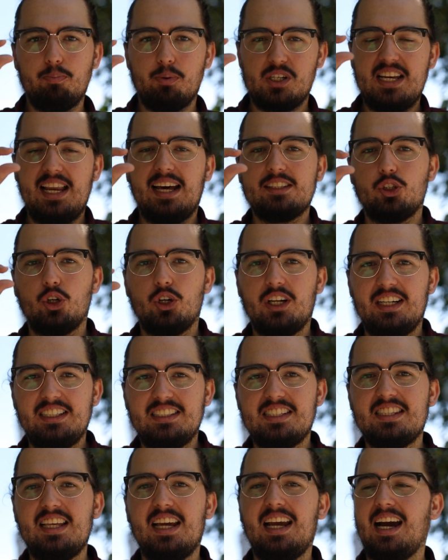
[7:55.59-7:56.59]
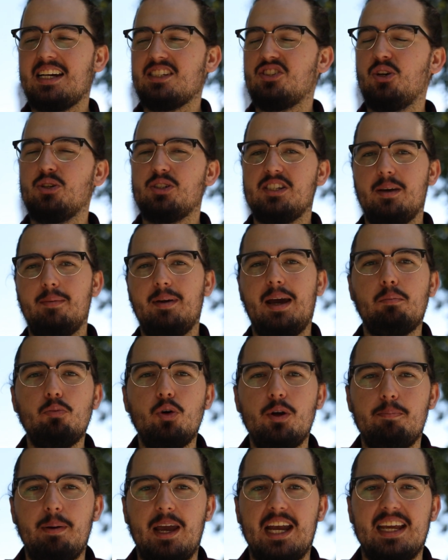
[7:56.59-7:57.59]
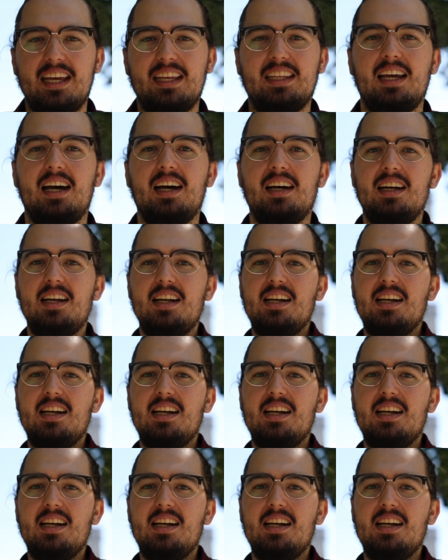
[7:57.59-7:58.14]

pues la torre en este caso, se vea muy pequeña.